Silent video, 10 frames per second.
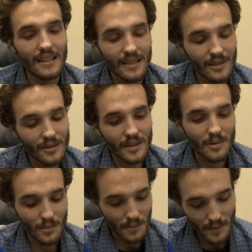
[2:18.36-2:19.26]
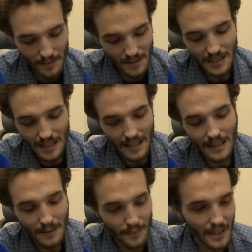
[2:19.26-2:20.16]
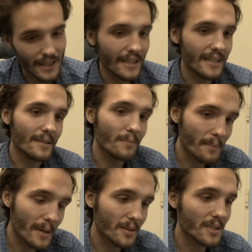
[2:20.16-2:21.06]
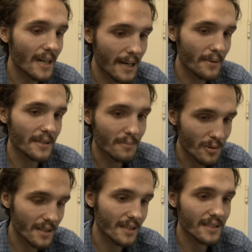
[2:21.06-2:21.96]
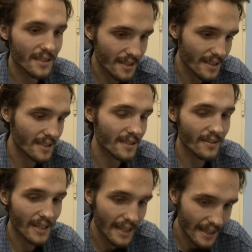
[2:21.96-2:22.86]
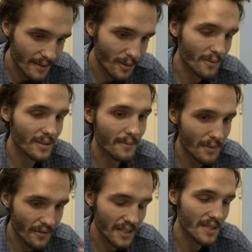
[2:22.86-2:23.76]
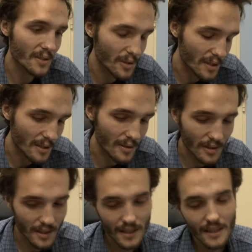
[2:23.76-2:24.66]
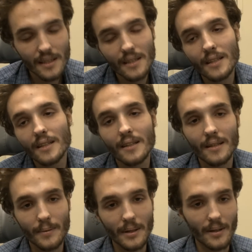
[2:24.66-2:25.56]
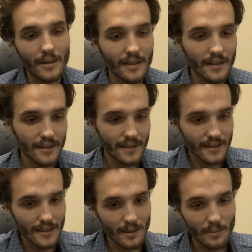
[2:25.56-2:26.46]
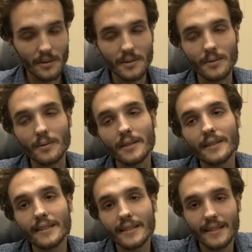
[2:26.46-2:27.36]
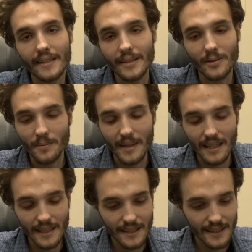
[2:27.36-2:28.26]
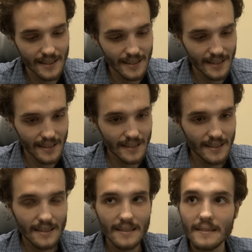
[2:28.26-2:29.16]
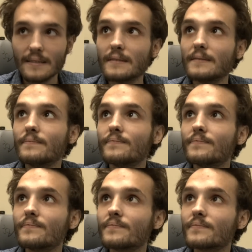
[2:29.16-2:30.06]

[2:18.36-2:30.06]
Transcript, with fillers: eh, con questo problema di sta gamba che man mano si apre, si, pure, si, si crea di nuovo sempre infezioni e cose. Però ho detto professore, è normale. Hai letto qualcuno dei messaggi che ti